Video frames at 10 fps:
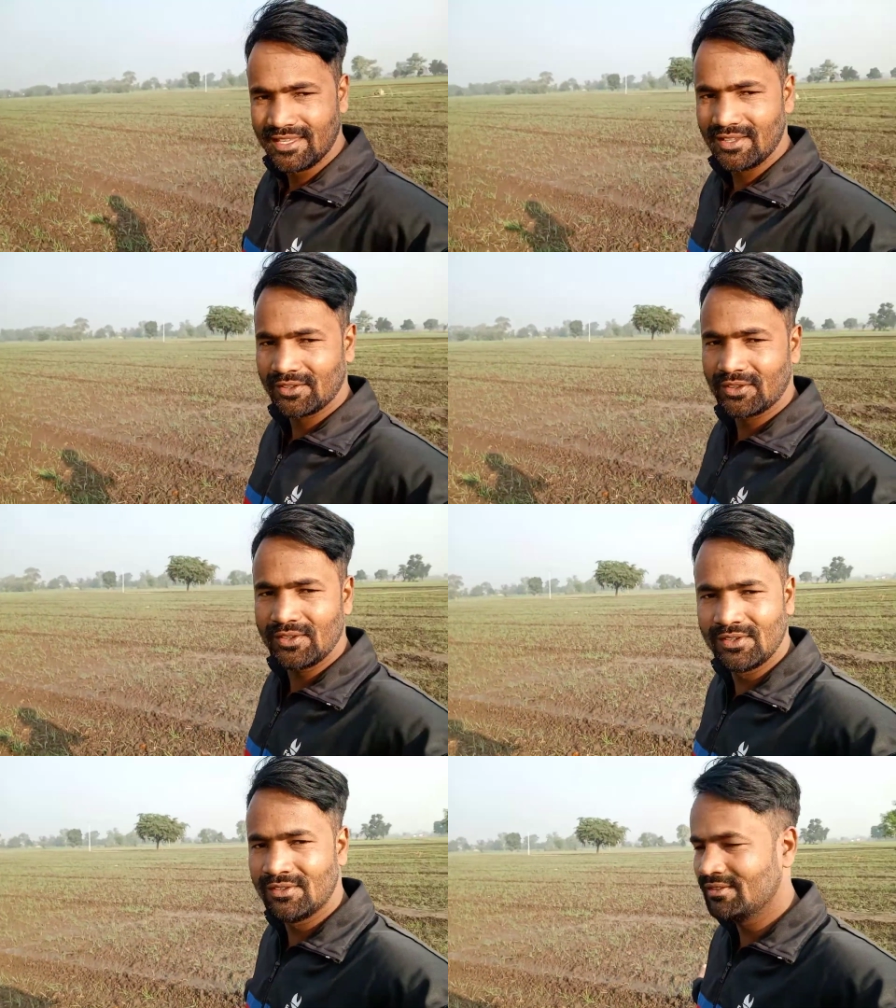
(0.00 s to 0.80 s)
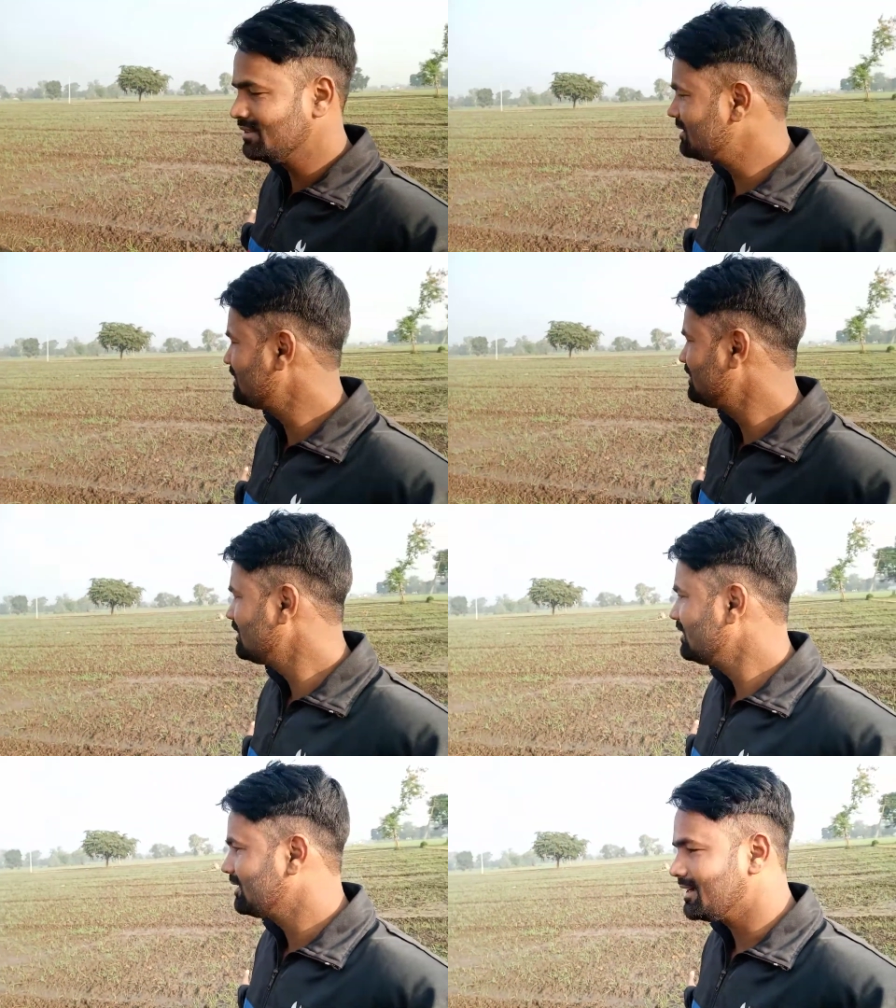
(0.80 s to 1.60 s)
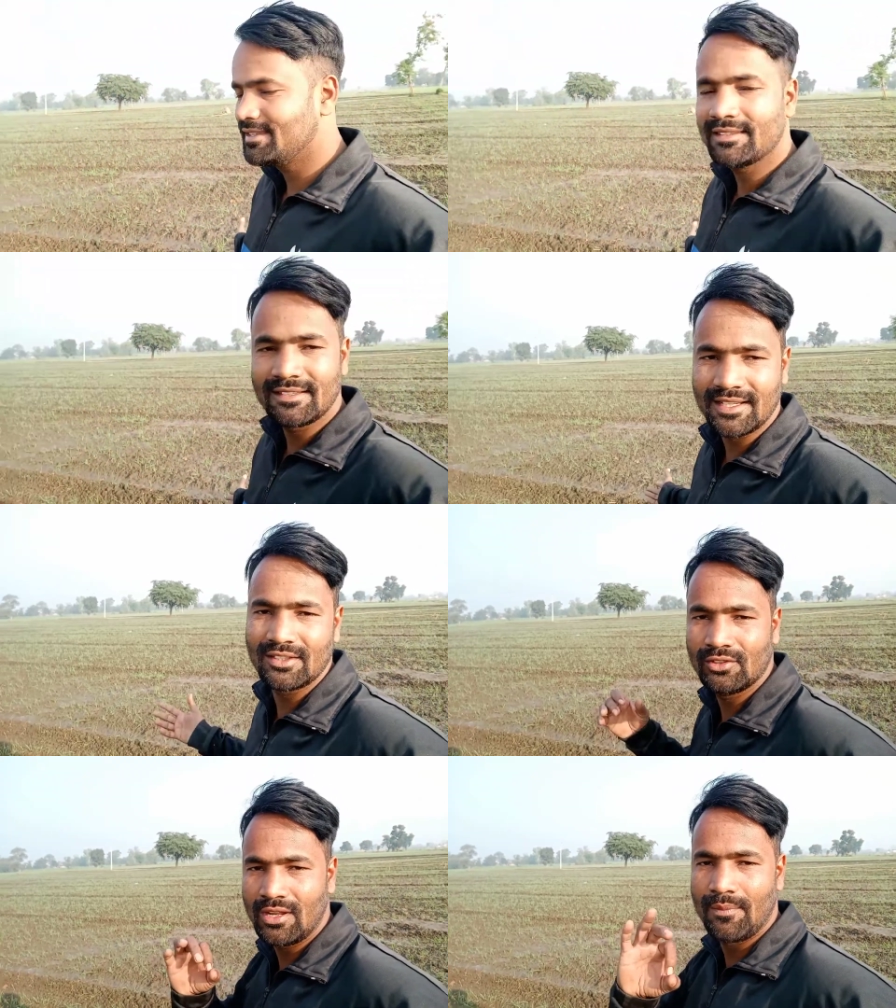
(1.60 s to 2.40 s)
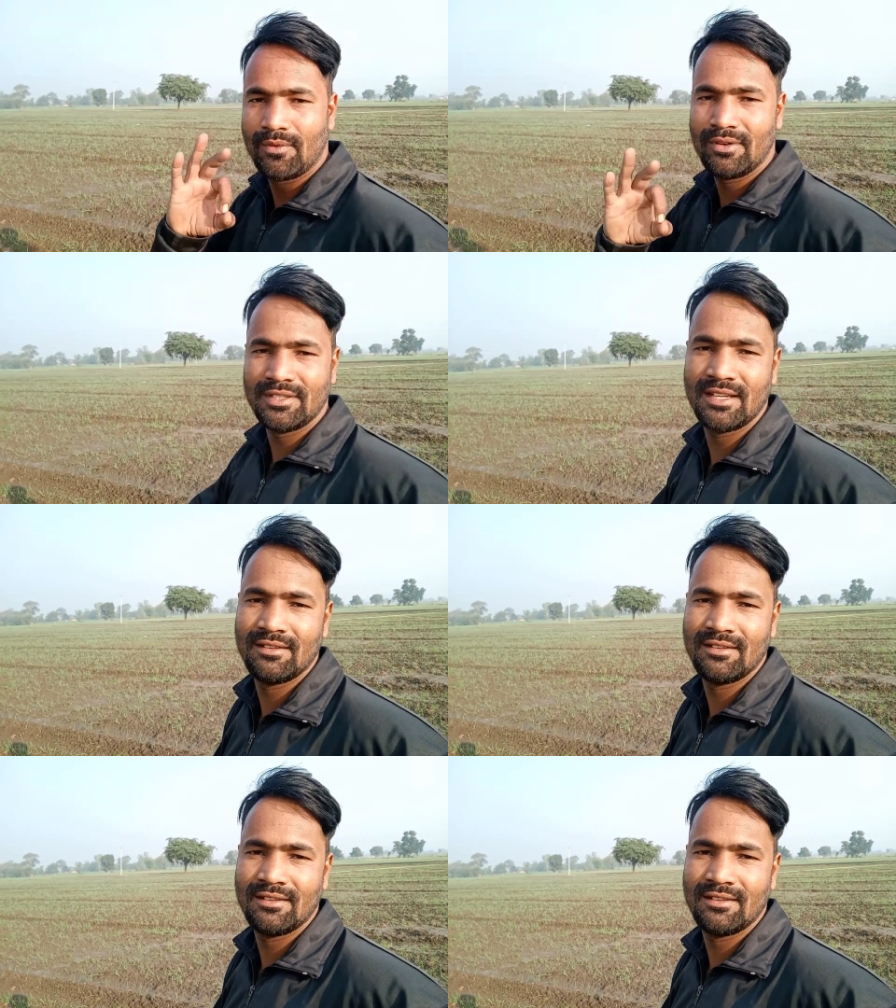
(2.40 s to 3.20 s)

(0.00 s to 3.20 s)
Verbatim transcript: ये देखिए दोस्तों अच्छे से दिखाता हूँ थोड़ा आपको